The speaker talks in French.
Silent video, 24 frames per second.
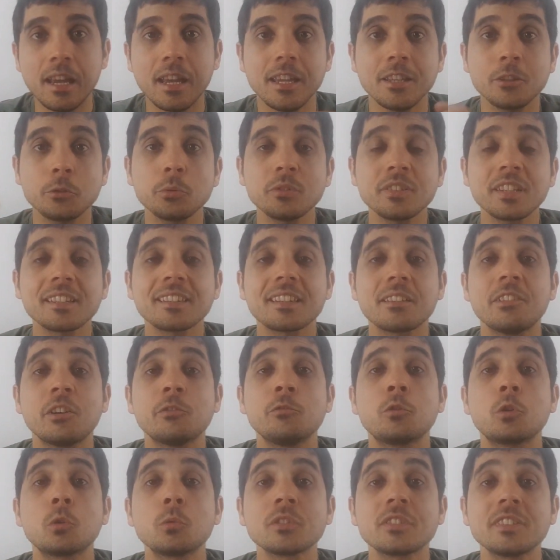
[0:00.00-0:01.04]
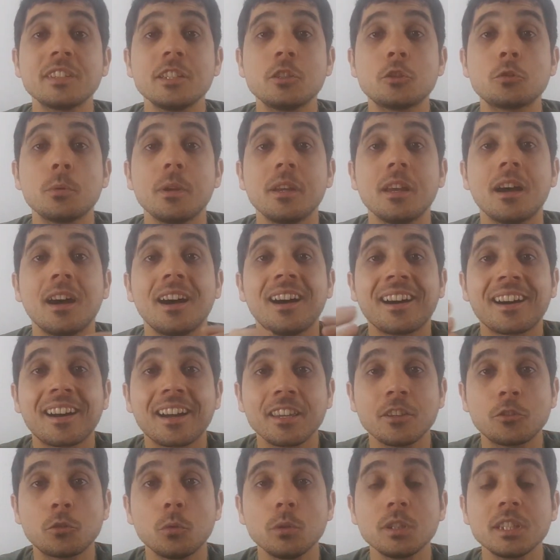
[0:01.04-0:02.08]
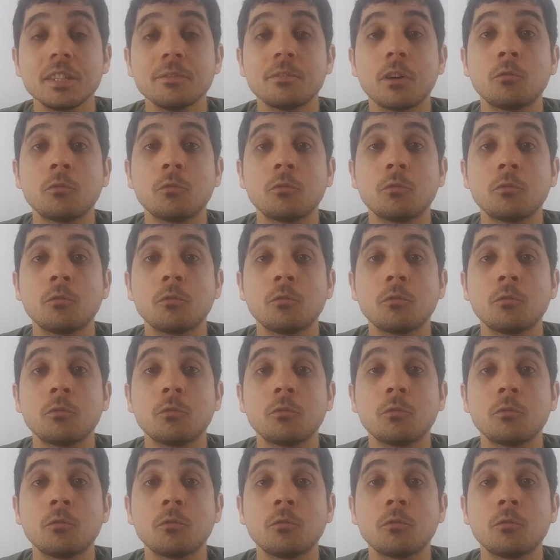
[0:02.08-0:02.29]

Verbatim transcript: Et tout ça, ça va vous constituer un réseau qui